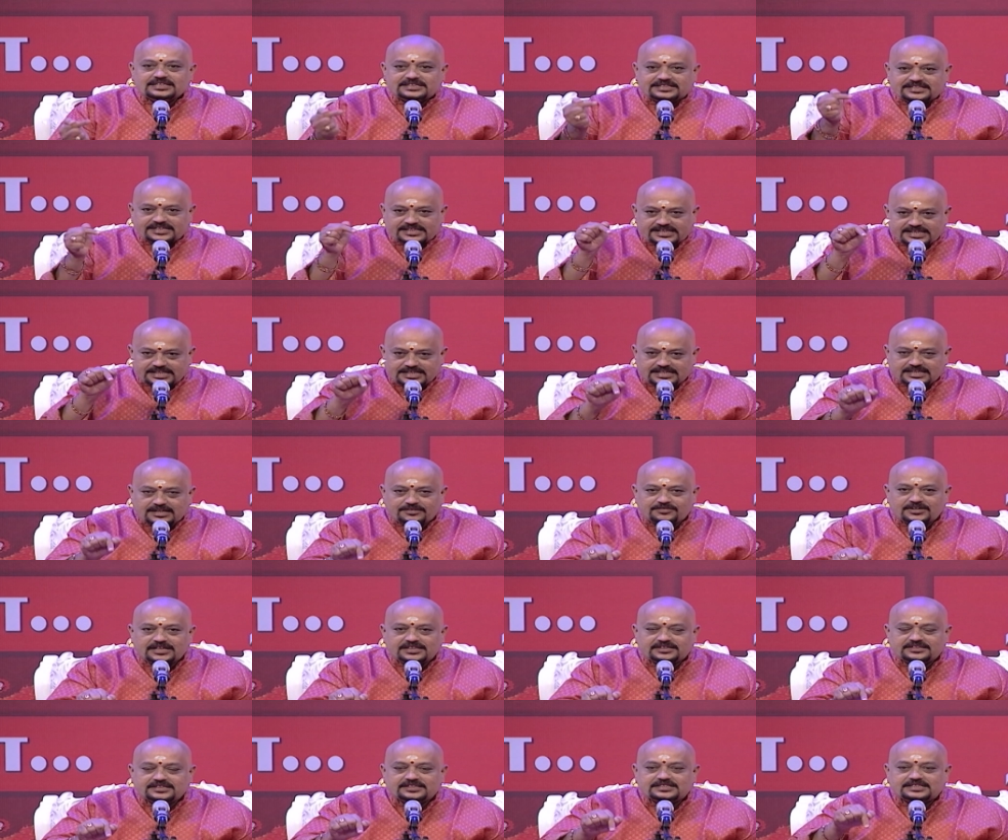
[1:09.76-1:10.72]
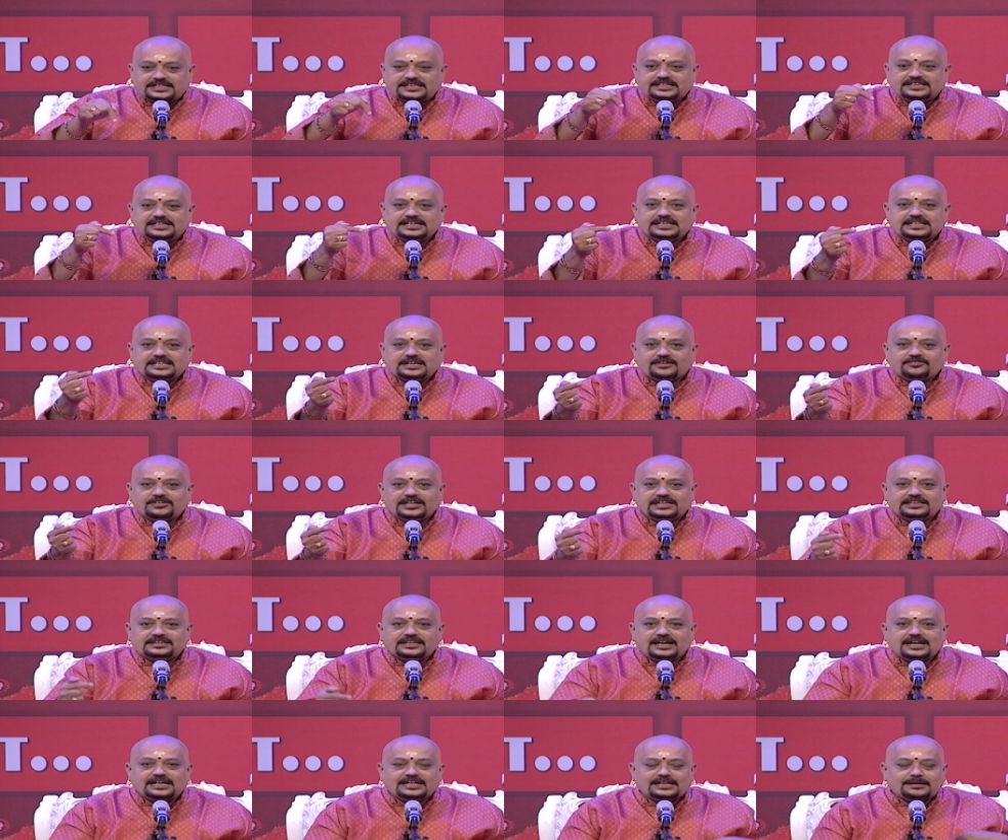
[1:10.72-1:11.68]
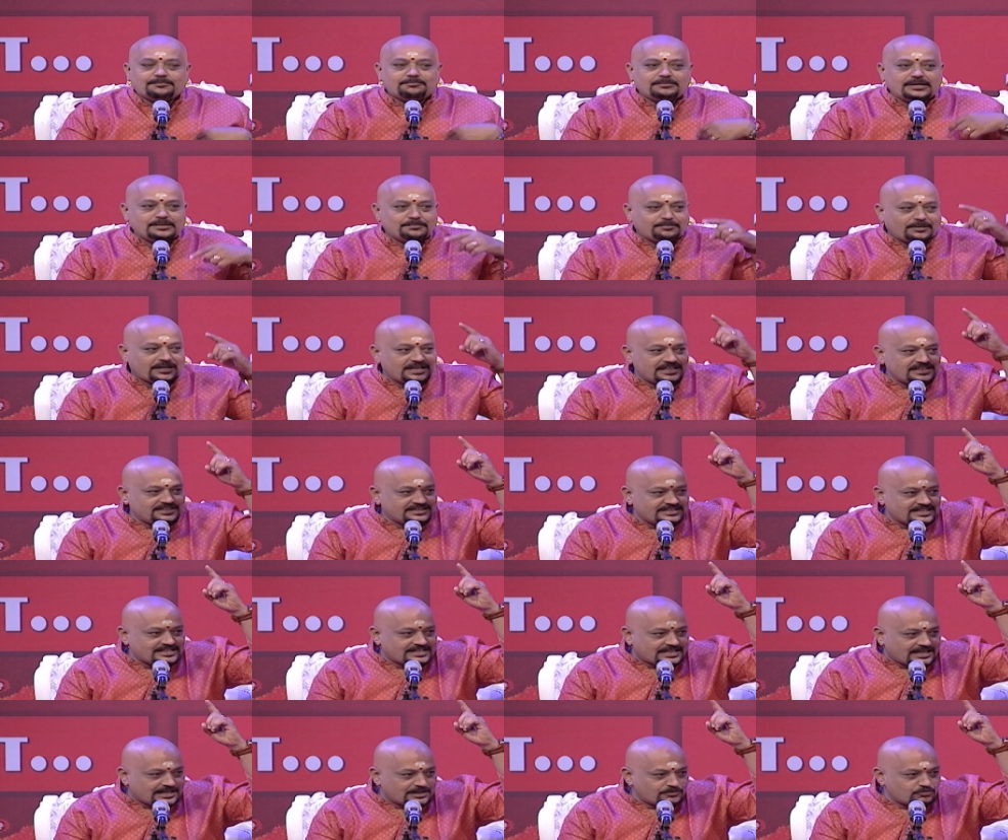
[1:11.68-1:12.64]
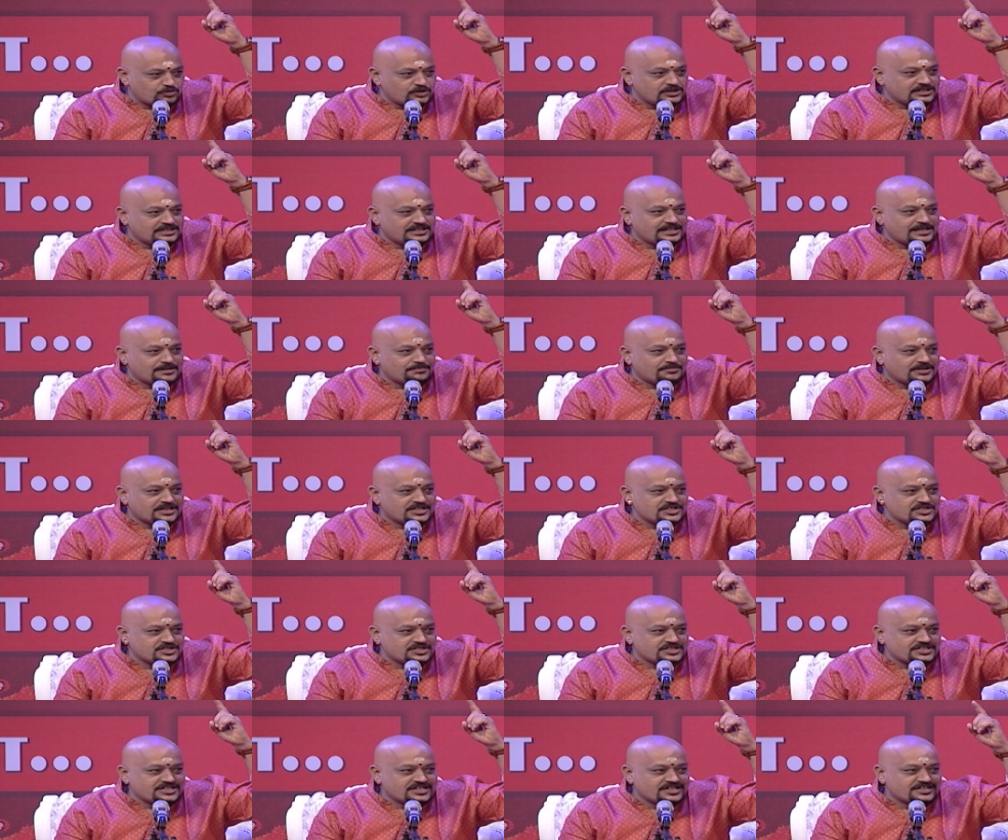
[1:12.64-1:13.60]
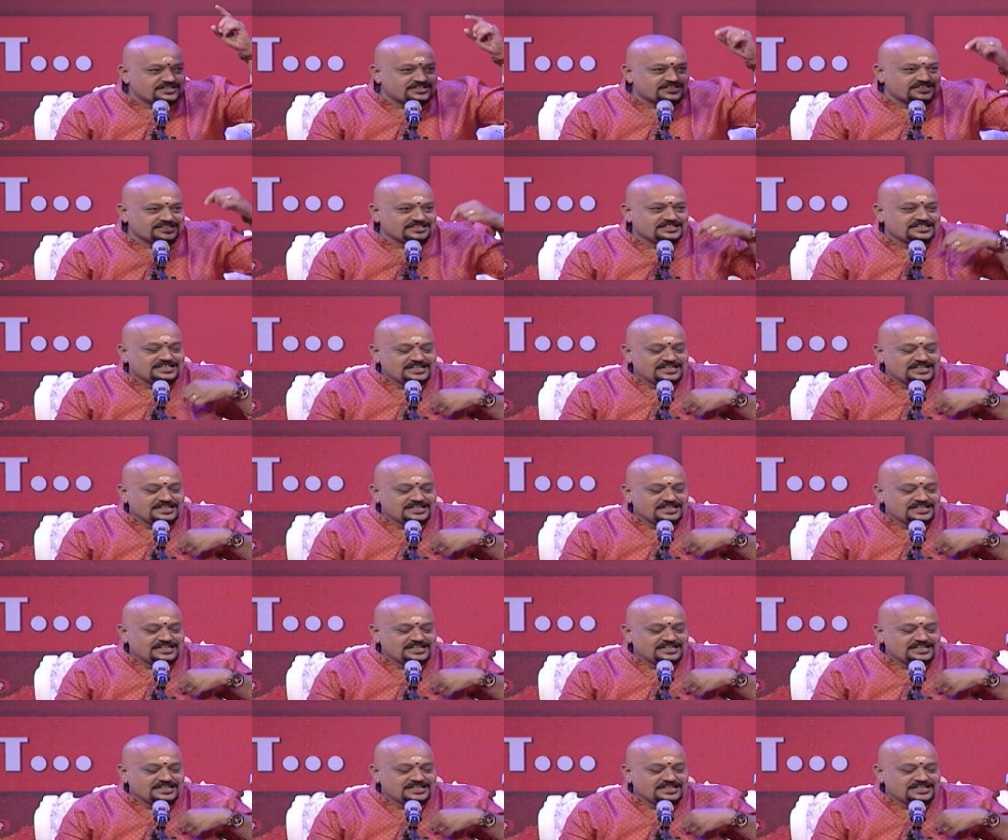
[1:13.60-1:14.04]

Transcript: சிரிக்க வைத்து சிந்திக்க வைத்தால் நம்மை படைத்த கடவுளுக்கே மகிழ்ச்சி என்று